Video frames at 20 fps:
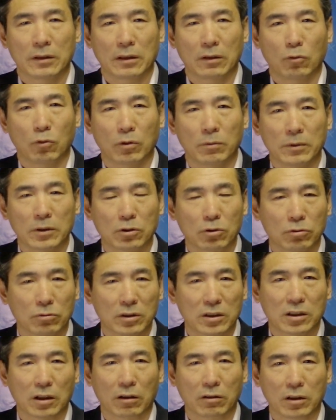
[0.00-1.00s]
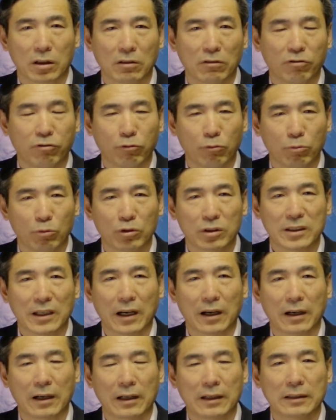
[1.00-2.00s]
啊，我们从小听父母
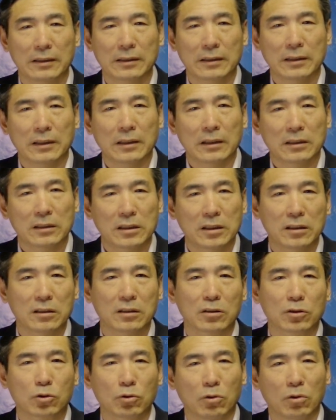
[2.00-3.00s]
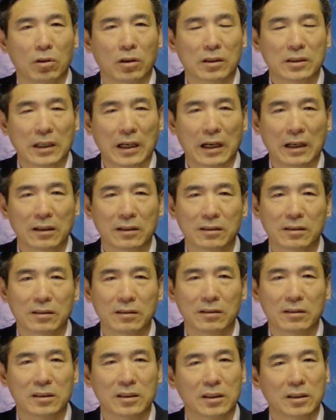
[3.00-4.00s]
讲啊，静坐常
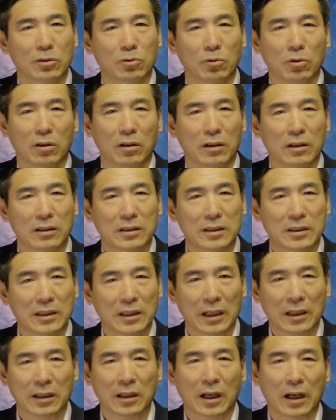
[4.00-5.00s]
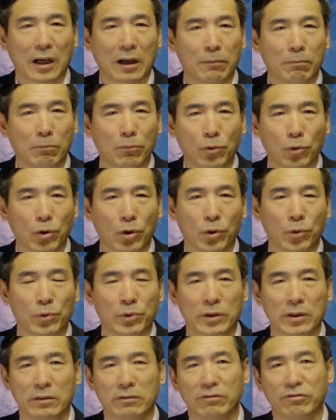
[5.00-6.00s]
思己过，闲谈莫
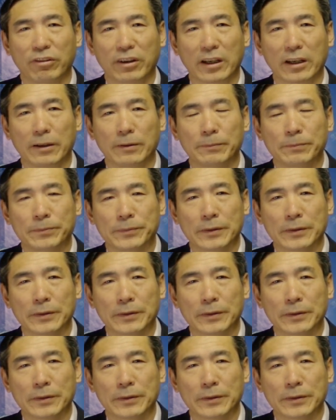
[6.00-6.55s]
论人非，